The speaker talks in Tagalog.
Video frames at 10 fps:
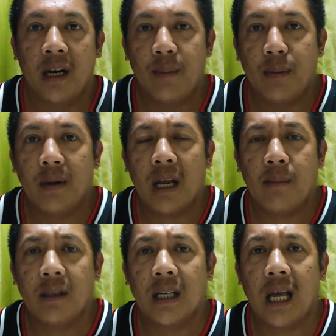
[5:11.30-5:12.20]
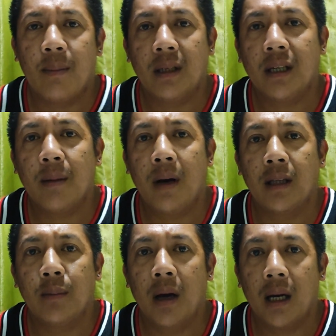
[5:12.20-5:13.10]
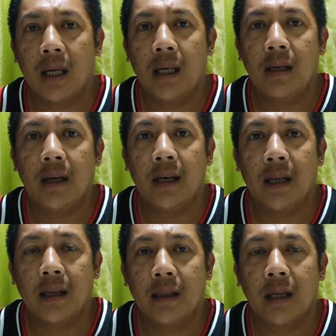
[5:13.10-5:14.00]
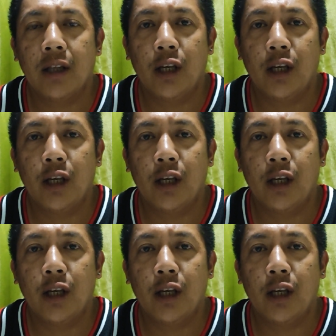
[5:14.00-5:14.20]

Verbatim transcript: Maraming maraming salamat, Kabadi Maki, kay Daisa.